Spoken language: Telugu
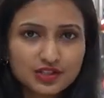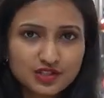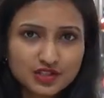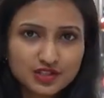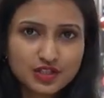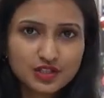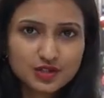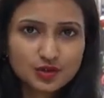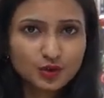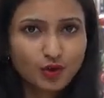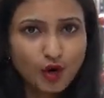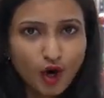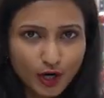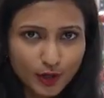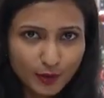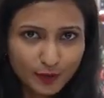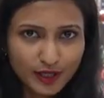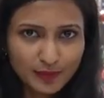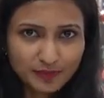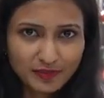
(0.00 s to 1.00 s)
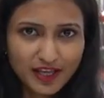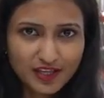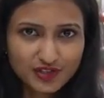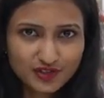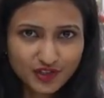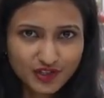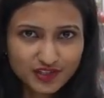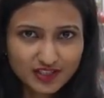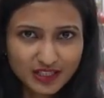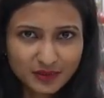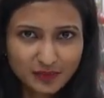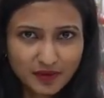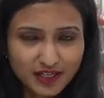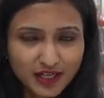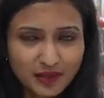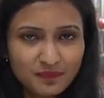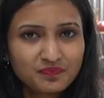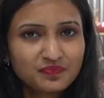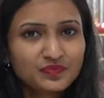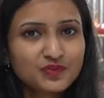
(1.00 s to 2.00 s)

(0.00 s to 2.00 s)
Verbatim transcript: సెలెక్షన్ చేసుకుని ఆర్డర్ కూడా ప్లేస్ చేయొచ్చు అనమాట